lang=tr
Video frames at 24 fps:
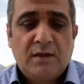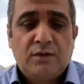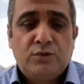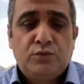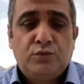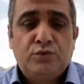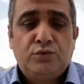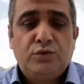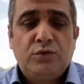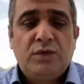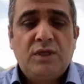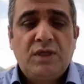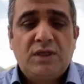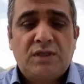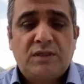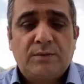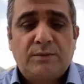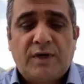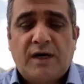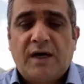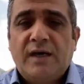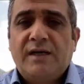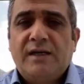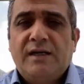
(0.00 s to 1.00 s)
Dün
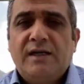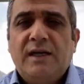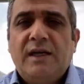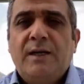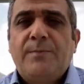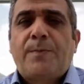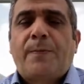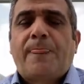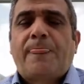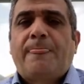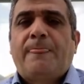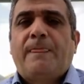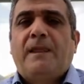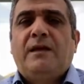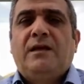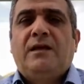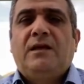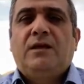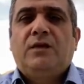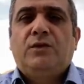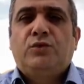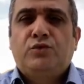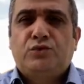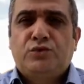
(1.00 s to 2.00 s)
itibariyle e,
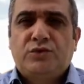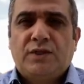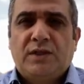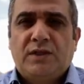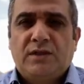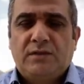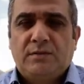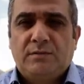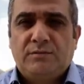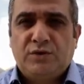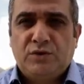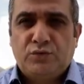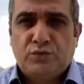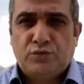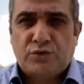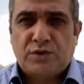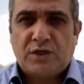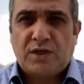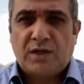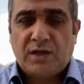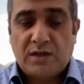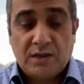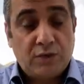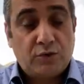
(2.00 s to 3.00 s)
Rusya'nın bir
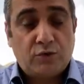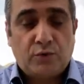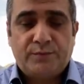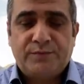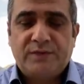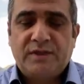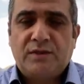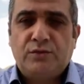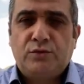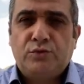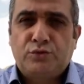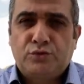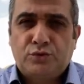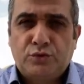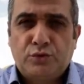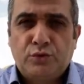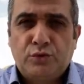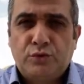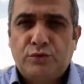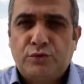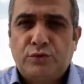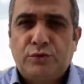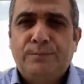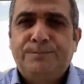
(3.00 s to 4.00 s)
uçağı, helikopteri
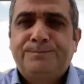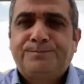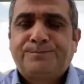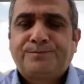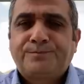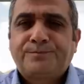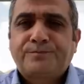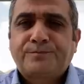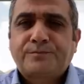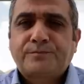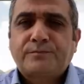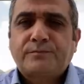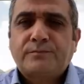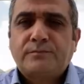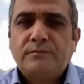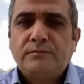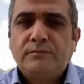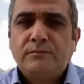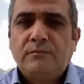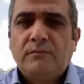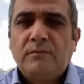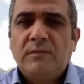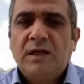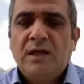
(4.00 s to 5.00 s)
düşürüldü.
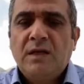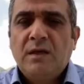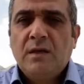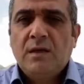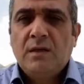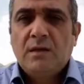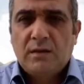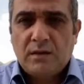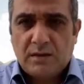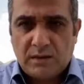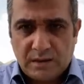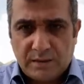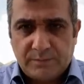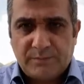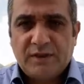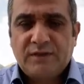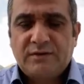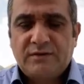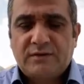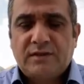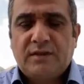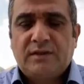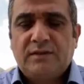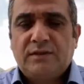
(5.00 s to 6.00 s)

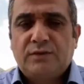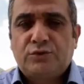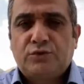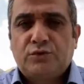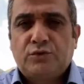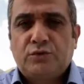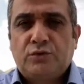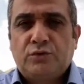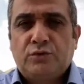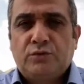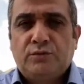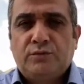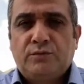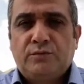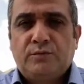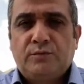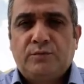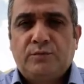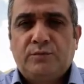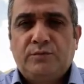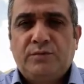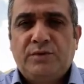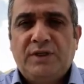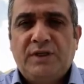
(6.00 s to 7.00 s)
Ermenistan'da şunu
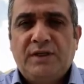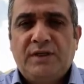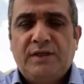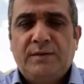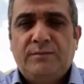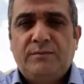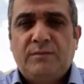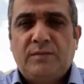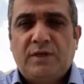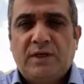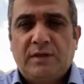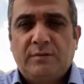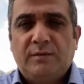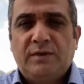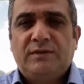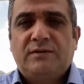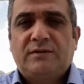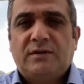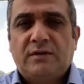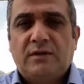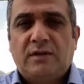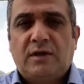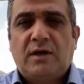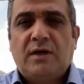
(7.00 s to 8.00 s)
bilelim.
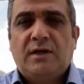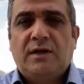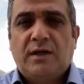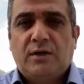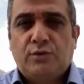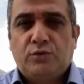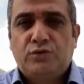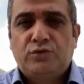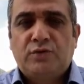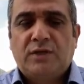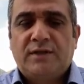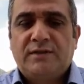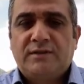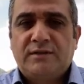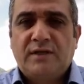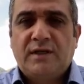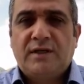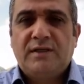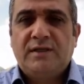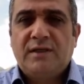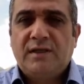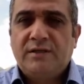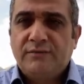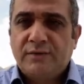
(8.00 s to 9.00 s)
Ermenistan'da hala Rus
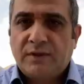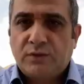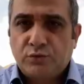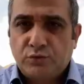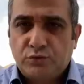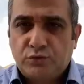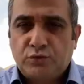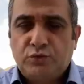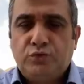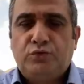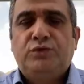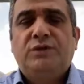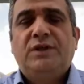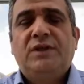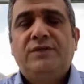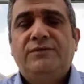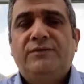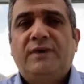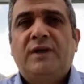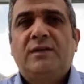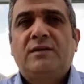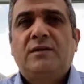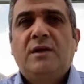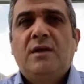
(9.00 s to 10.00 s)
askerleri ve Rus
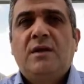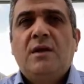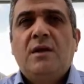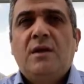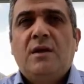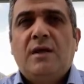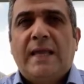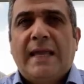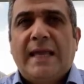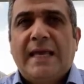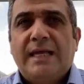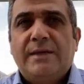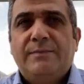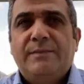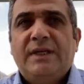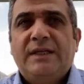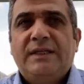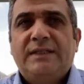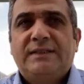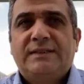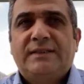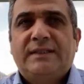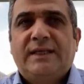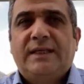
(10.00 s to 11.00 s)
üsleri var.
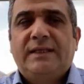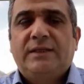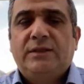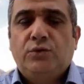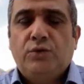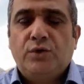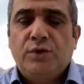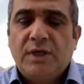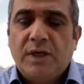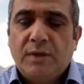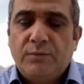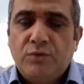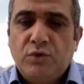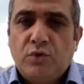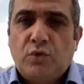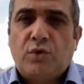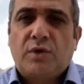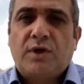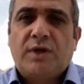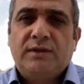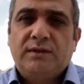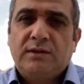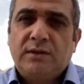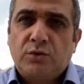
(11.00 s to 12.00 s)
Ermenistan önemli
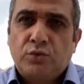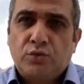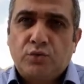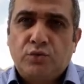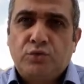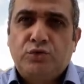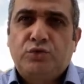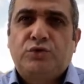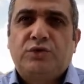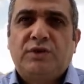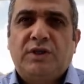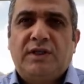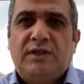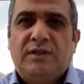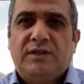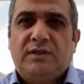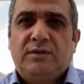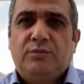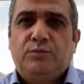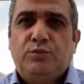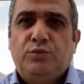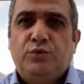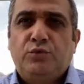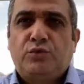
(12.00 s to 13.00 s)
oranda
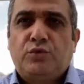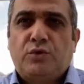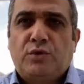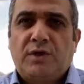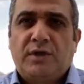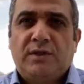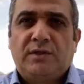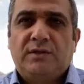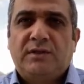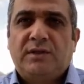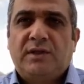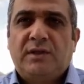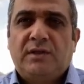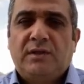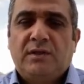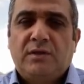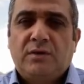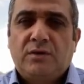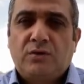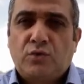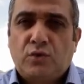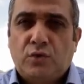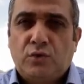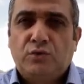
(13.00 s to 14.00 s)
Rusya'nın büyük oranda
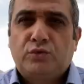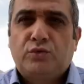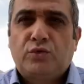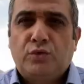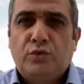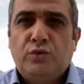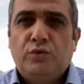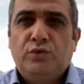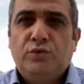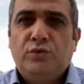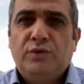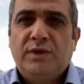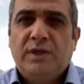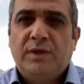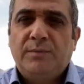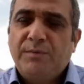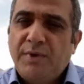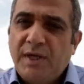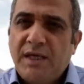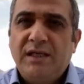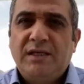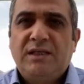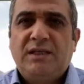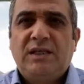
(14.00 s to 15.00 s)
kontrolünde
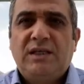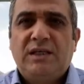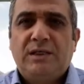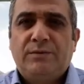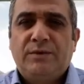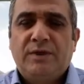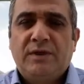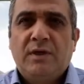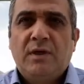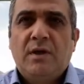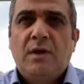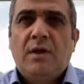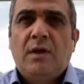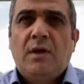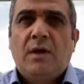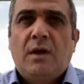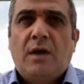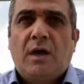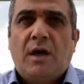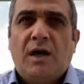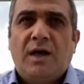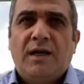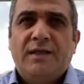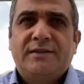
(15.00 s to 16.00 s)
peki gibi.
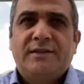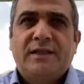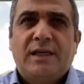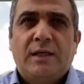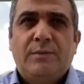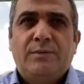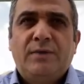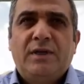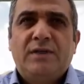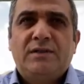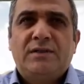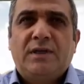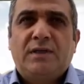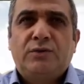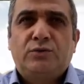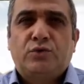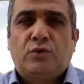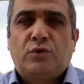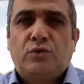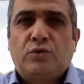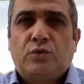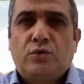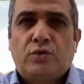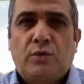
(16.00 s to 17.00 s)
Azerbaycan
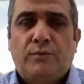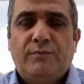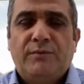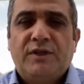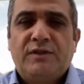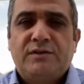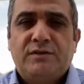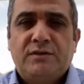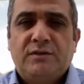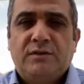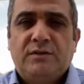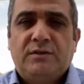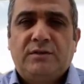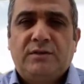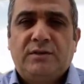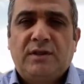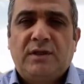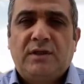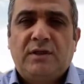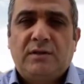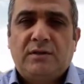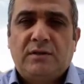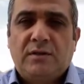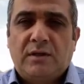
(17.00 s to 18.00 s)
son 10-15
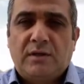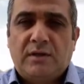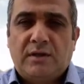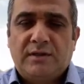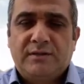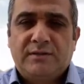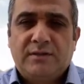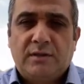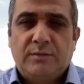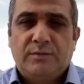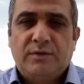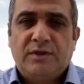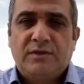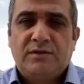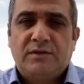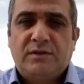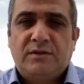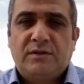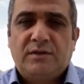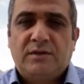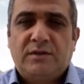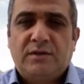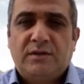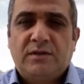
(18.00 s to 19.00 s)
yılda
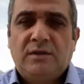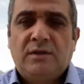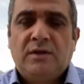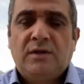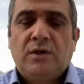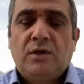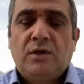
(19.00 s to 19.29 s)
Azerbaycan'daki